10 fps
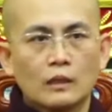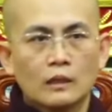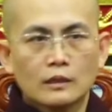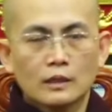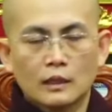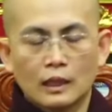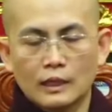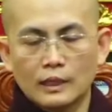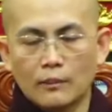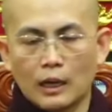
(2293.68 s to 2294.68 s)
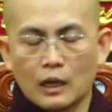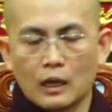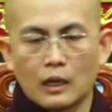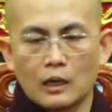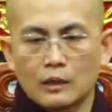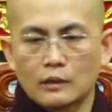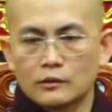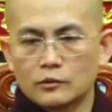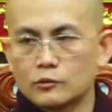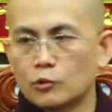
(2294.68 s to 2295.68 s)
thì uh, khi mà
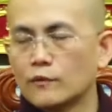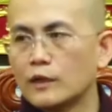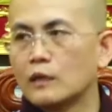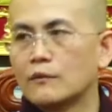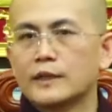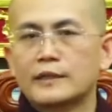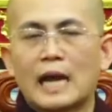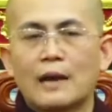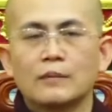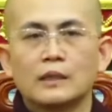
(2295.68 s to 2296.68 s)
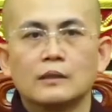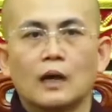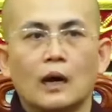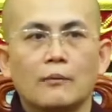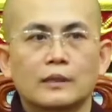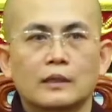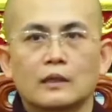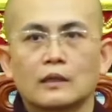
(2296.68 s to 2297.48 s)
đối với ở Việt Nam mình uh, mình